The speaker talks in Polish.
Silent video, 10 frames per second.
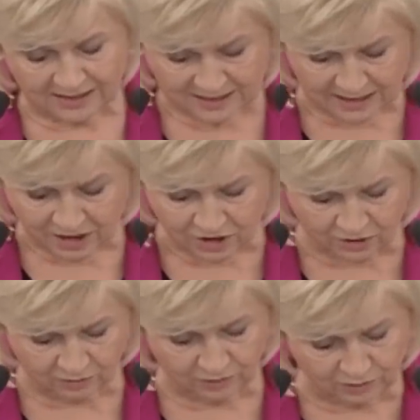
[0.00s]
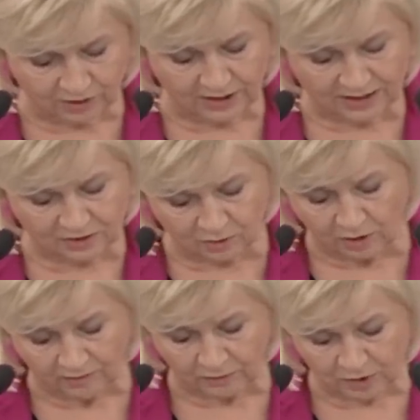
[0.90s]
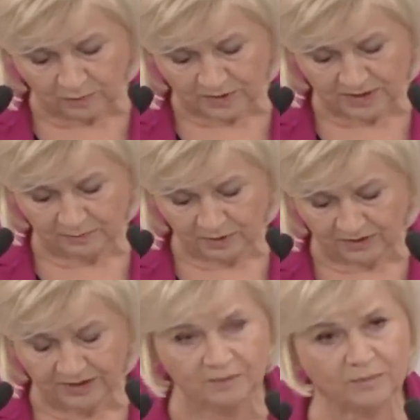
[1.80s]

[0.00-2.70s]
Sędzią, który nadzorował to postępowanie